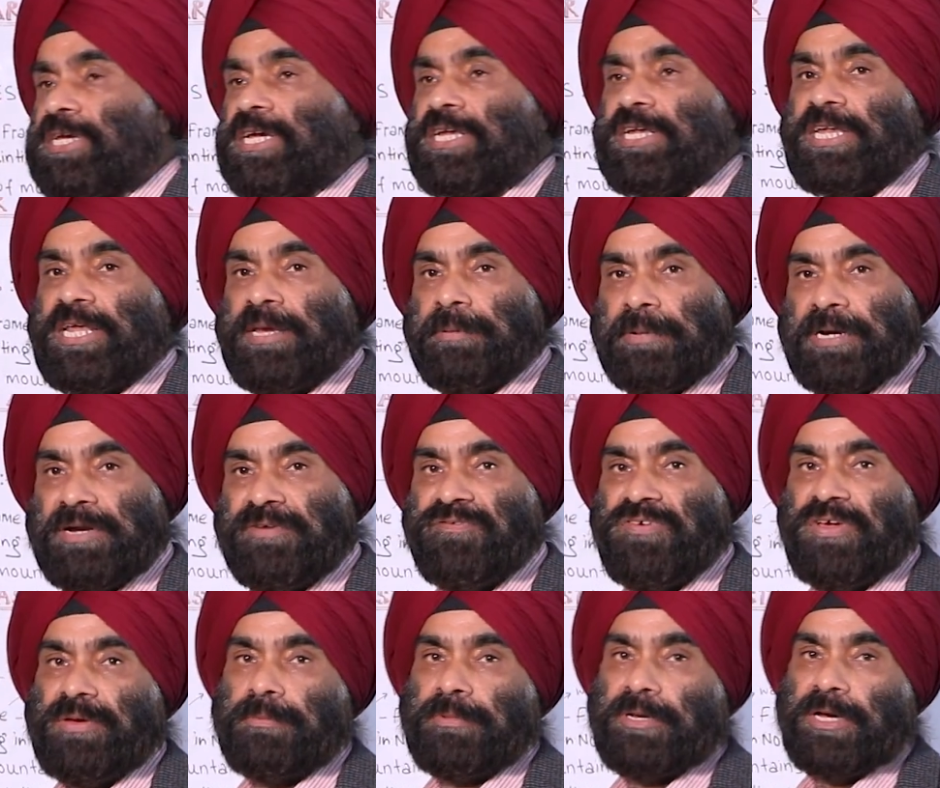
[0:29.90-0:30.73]
भी है नेम एंड
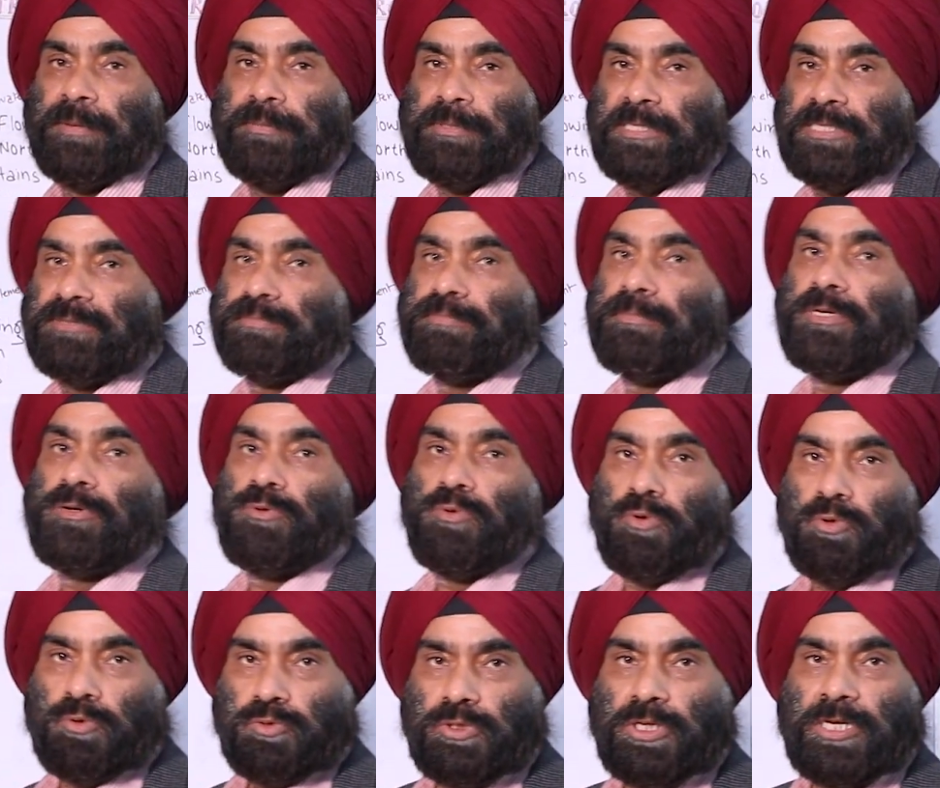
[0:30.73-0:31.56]
फेम का भी इसमें
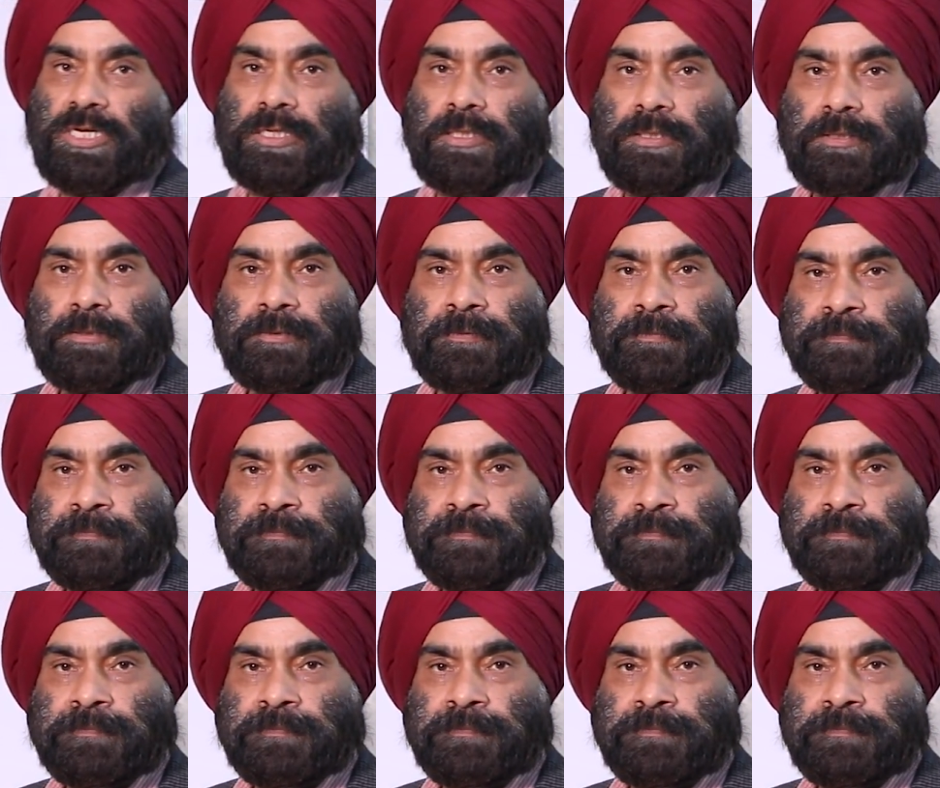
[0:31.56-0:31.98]
रोल होता है